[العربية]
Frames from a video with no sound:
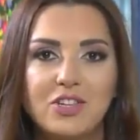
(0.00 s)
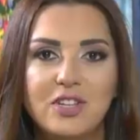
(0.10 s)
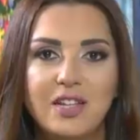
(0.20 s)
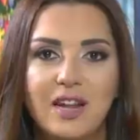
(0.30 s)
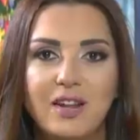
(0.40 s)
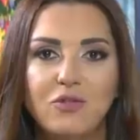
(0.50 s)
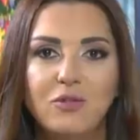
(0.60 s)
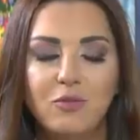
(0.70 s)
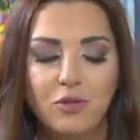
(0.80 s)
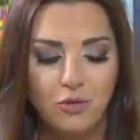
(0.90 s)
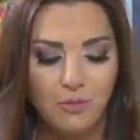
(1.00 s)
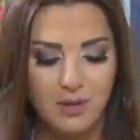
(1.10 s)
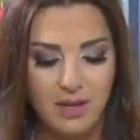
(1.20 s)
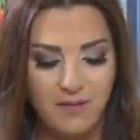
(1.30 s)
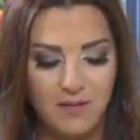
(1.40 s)
جديده لليوم واليوم
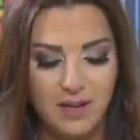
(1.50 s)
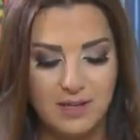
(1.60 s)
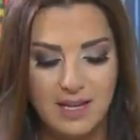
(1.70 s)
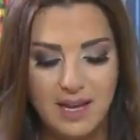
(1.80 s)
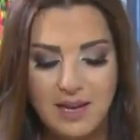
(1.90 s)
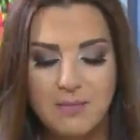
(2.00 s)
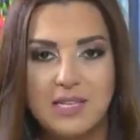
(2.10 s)
ضيفنا سالم